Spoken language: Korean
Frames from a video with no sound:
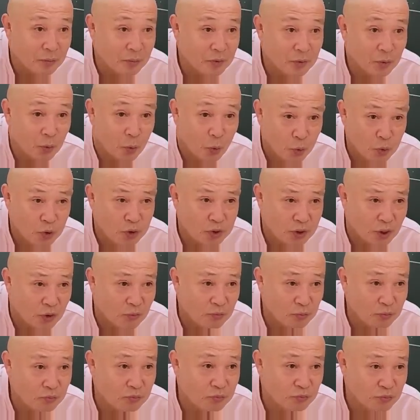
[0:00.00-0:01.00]
뭐 혼자
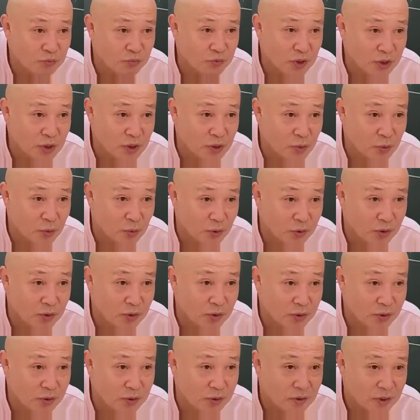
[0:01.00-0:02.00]
움직이려고
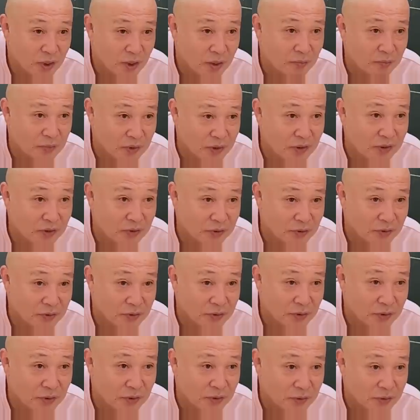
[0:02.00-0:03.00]
하는
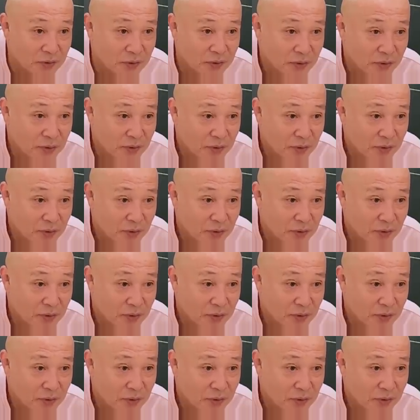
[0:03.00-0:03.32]
사람들이거든.